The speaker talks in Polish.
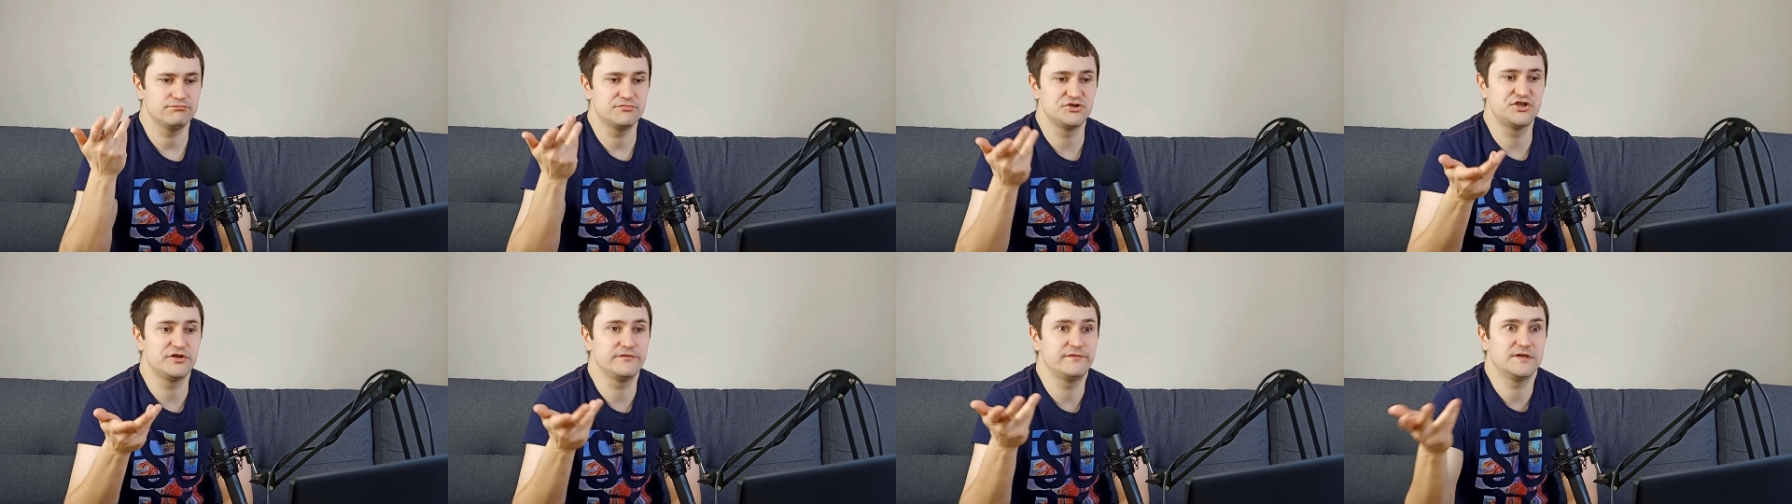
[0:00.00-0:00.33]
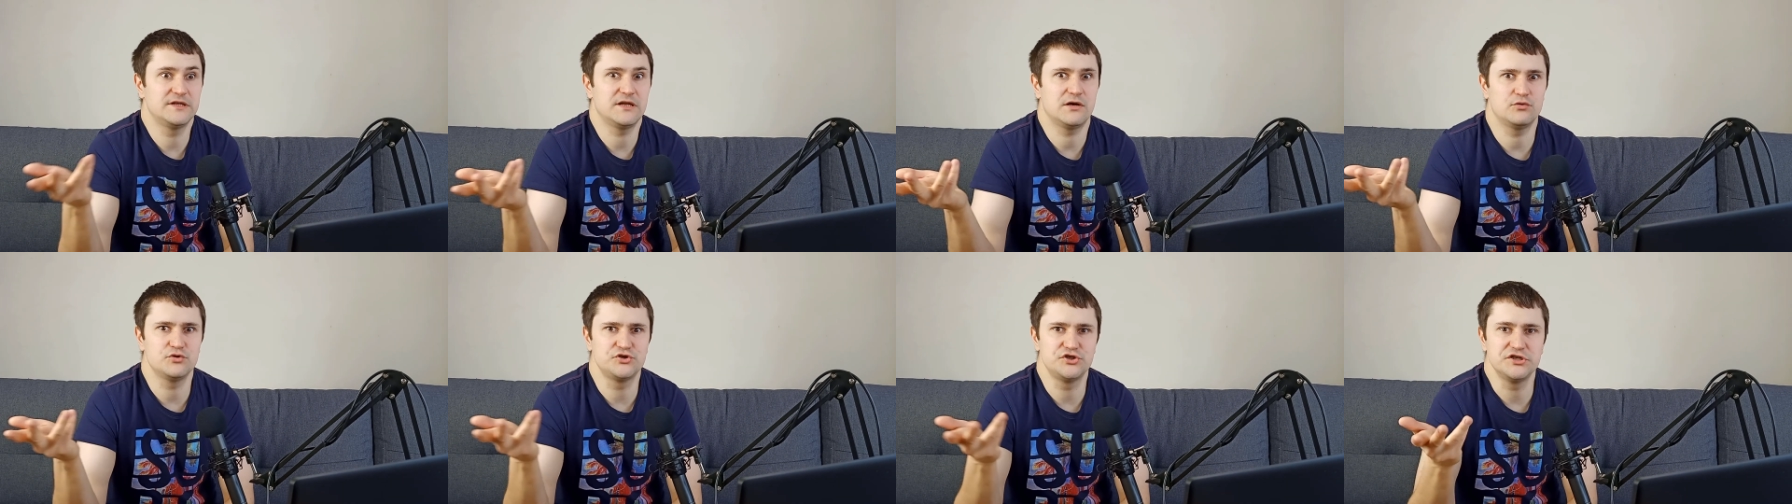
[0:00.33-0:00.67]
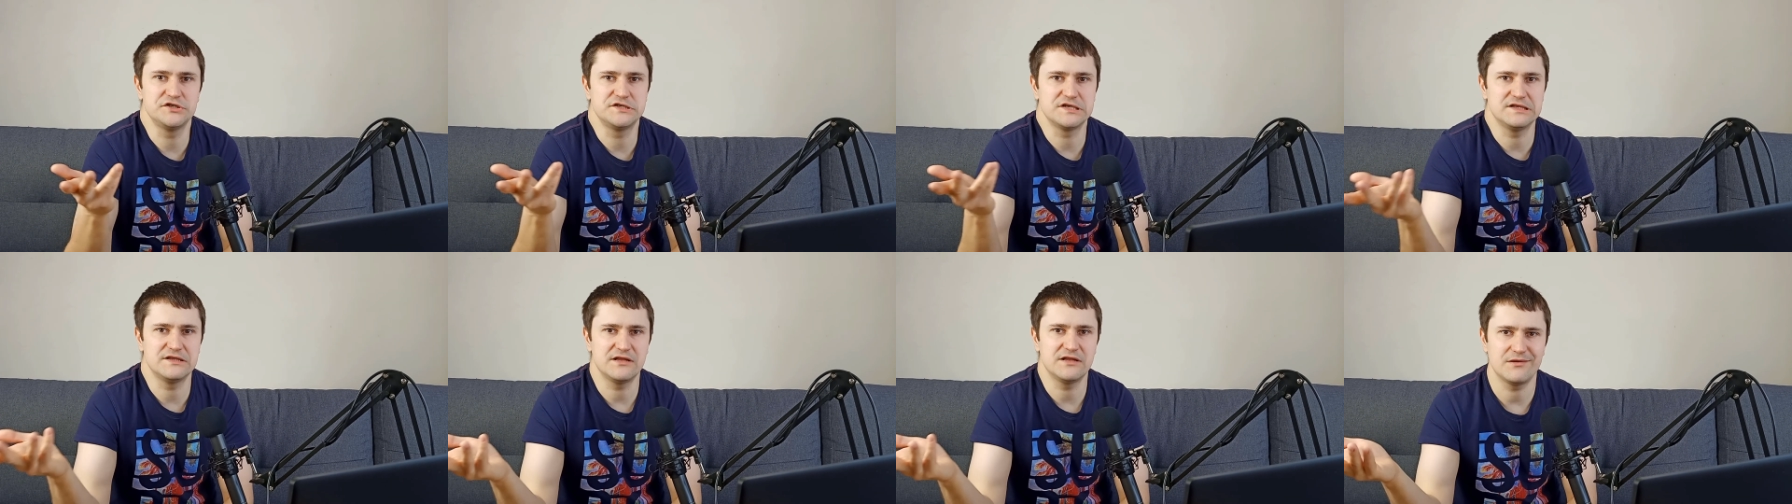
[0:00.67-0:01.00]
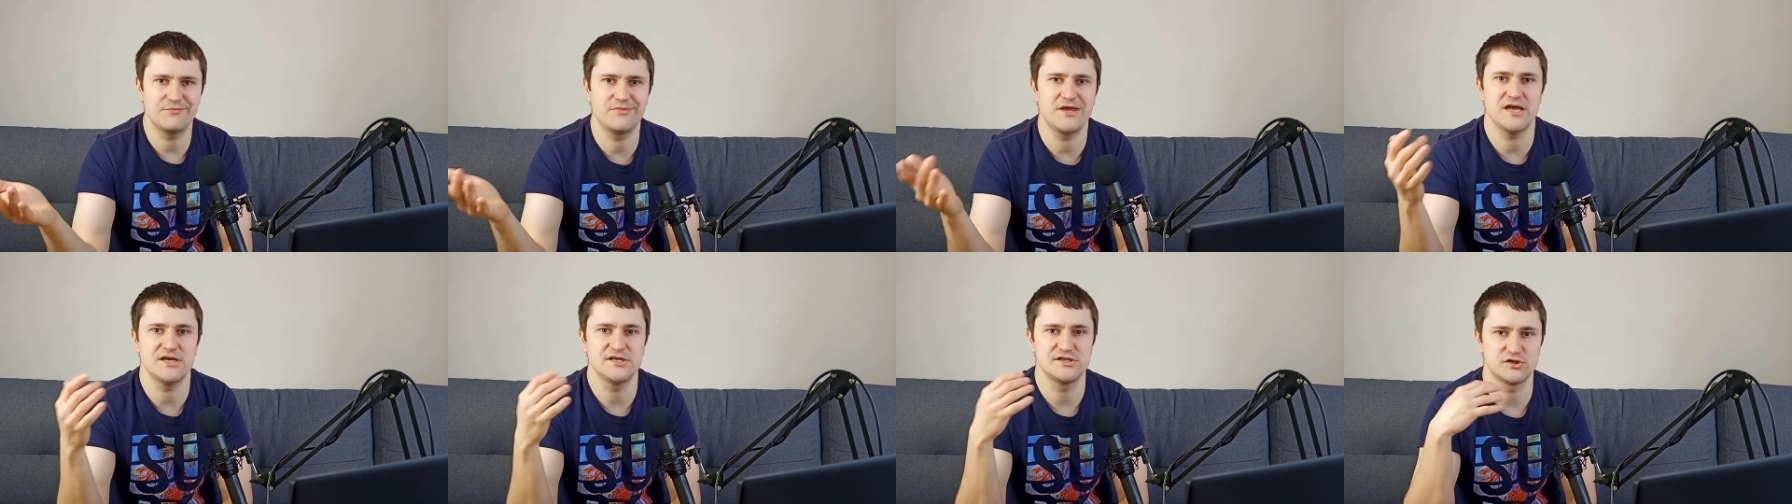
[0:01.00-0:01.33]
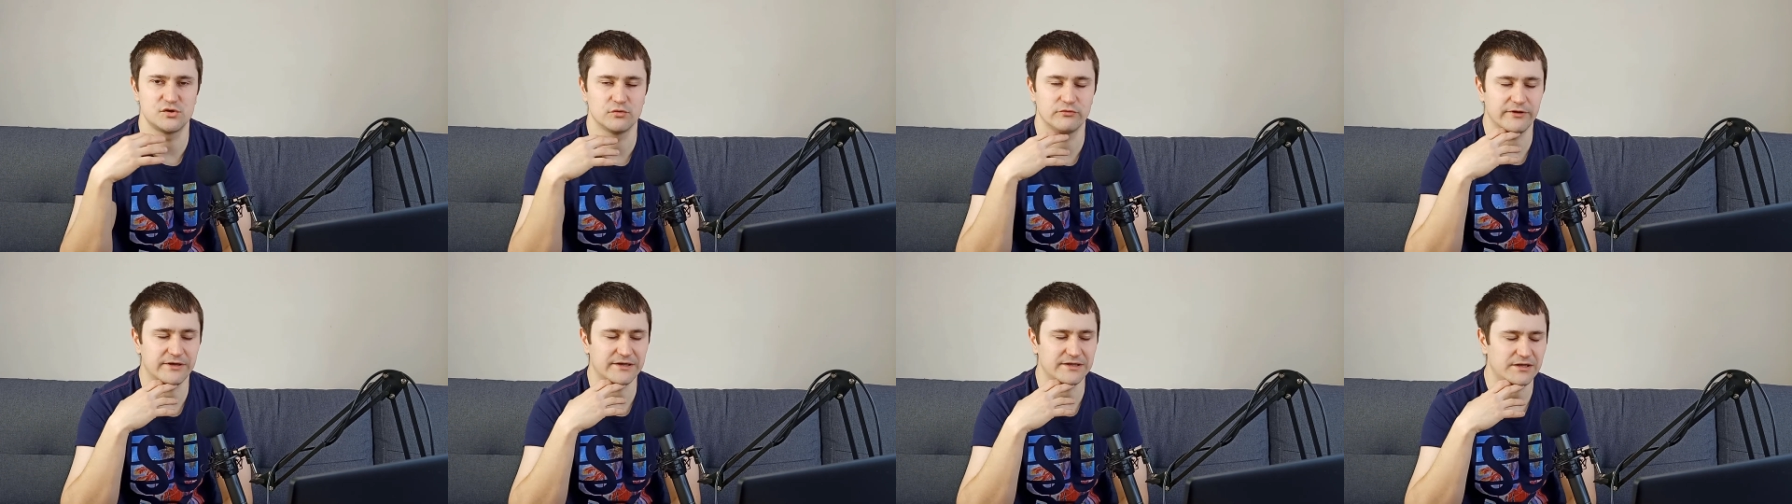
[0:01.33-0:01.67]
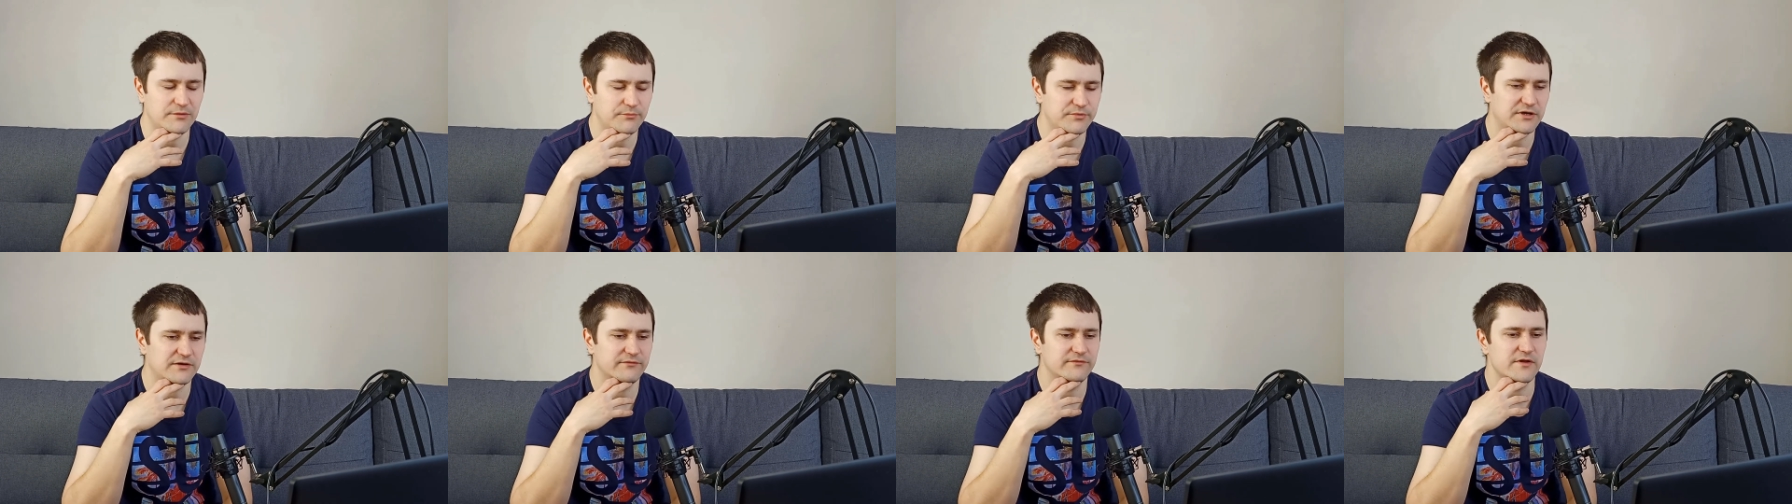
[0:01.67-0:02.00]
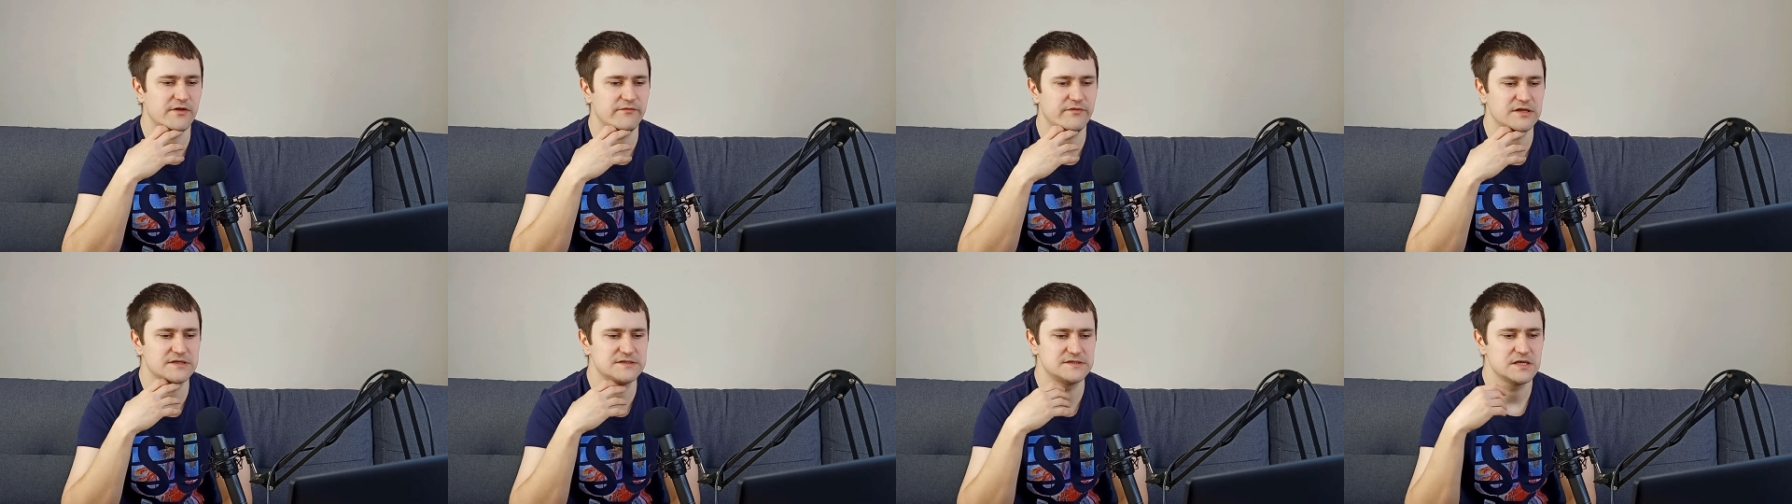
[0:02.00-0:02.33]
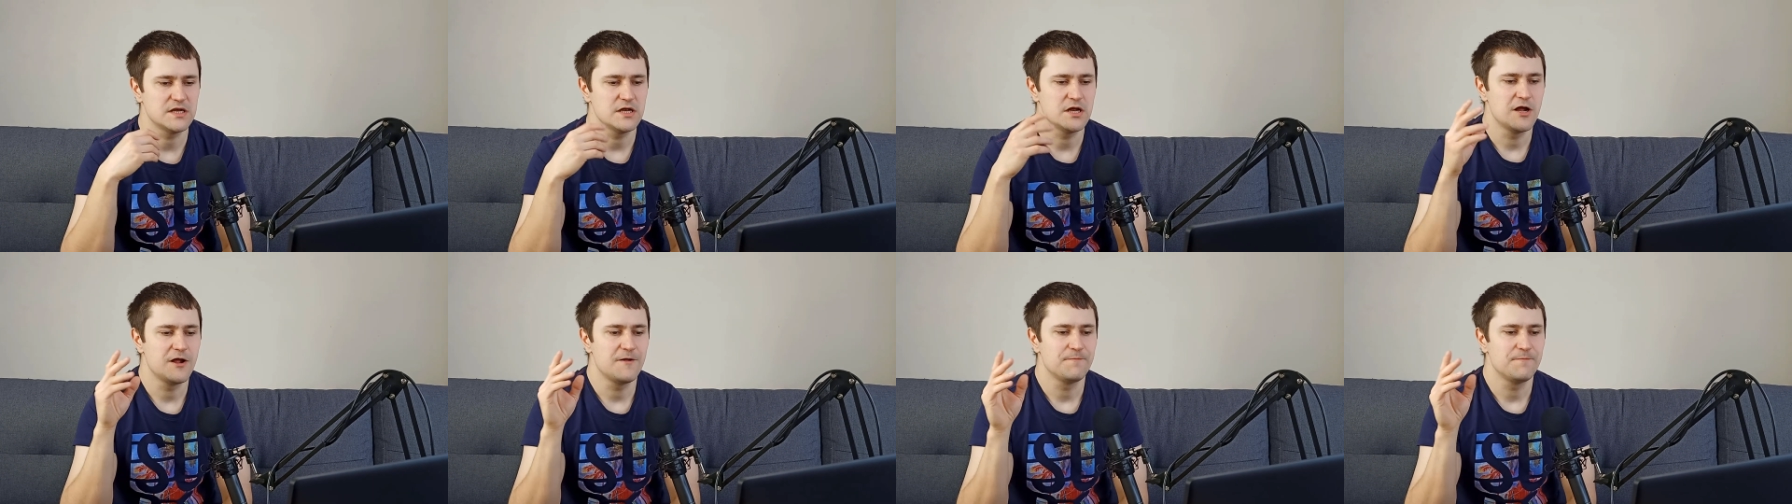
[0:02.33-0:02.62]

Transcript: żywy nauczyciel na miejscu tak naprawdę, więc